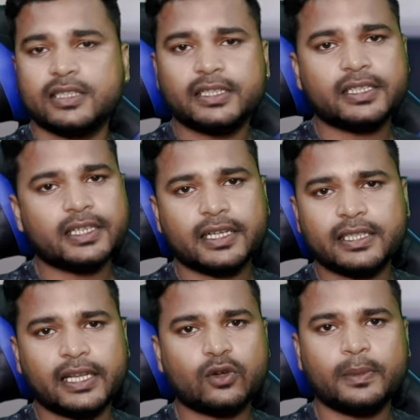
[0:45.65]
सर्च
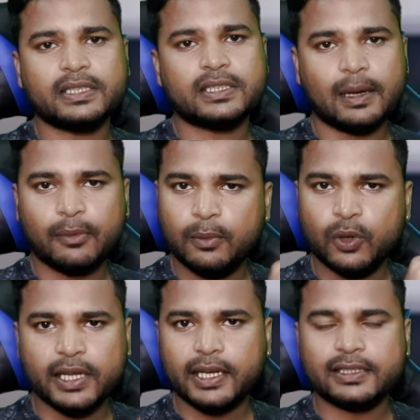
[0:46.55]
कीजिएगा सैन कुमार सिंह आपको
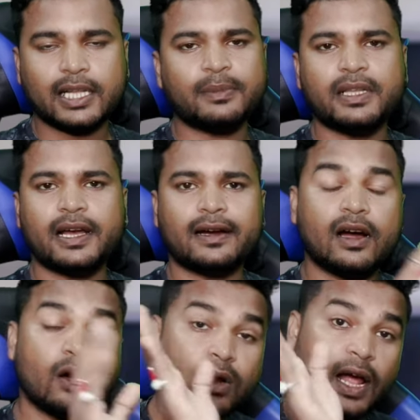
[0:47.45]
ब्लू टिक के साथ मिल
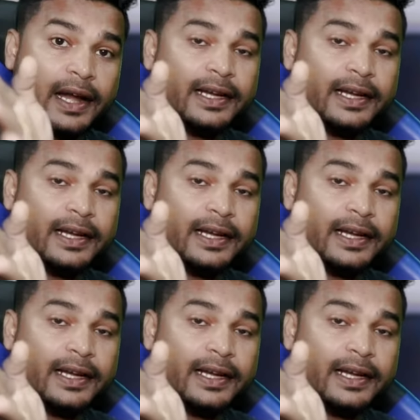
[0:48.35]
जाएगा और